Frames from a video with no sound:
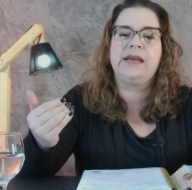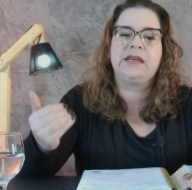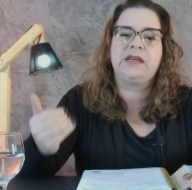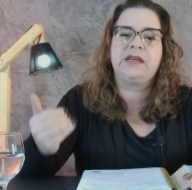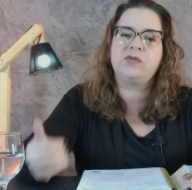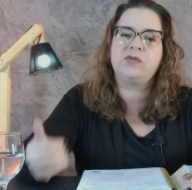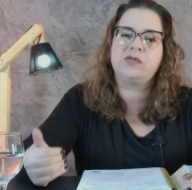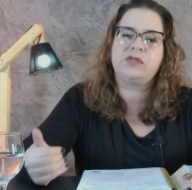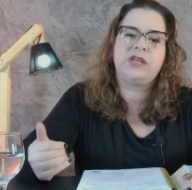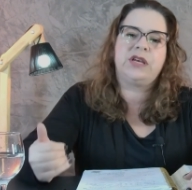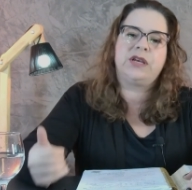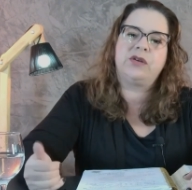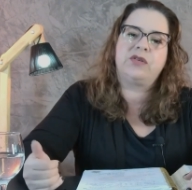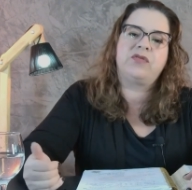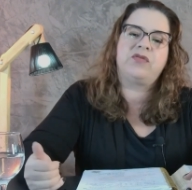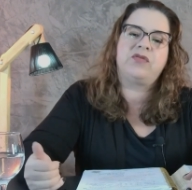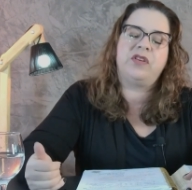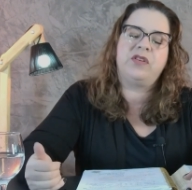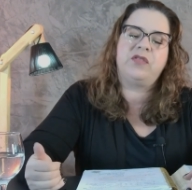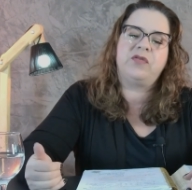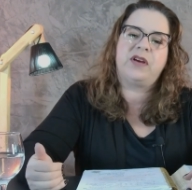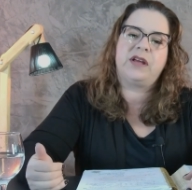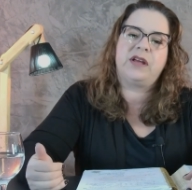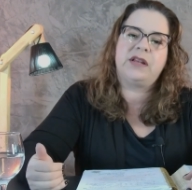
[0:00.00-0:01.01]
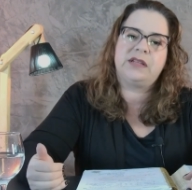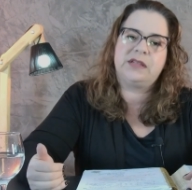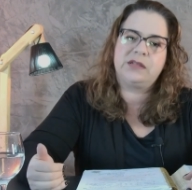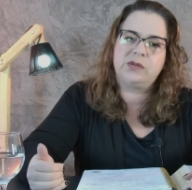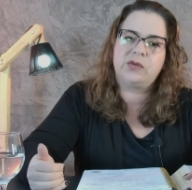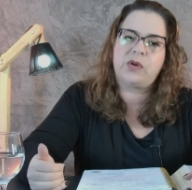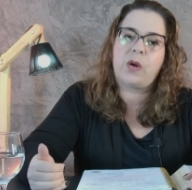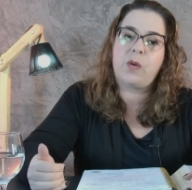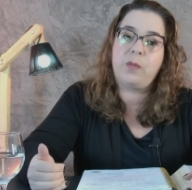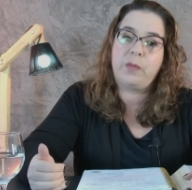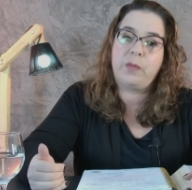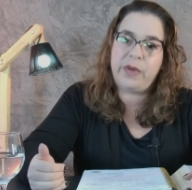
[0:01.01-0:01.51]
que o Senhor vem
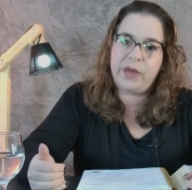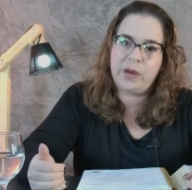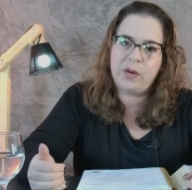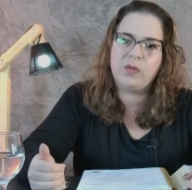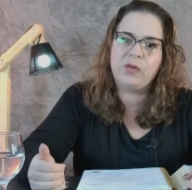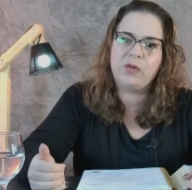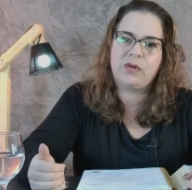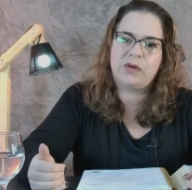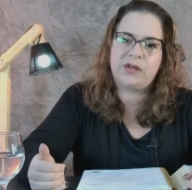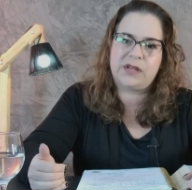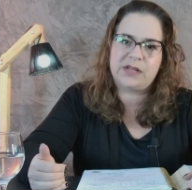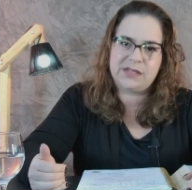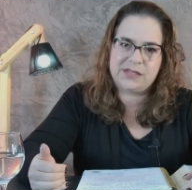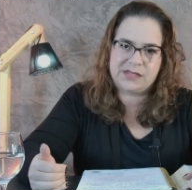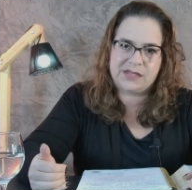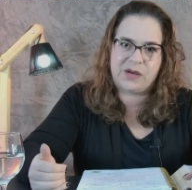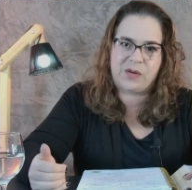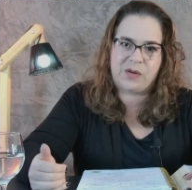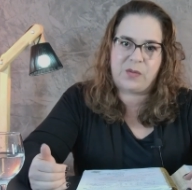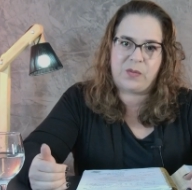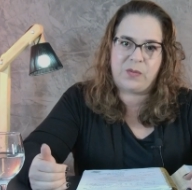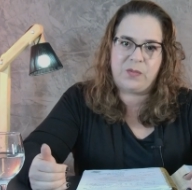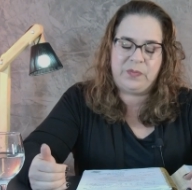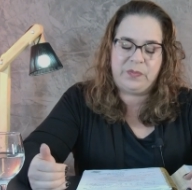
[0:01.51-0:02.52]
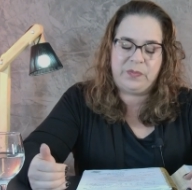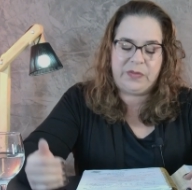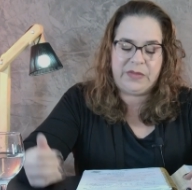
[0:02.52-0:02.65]
falando ao meu coração.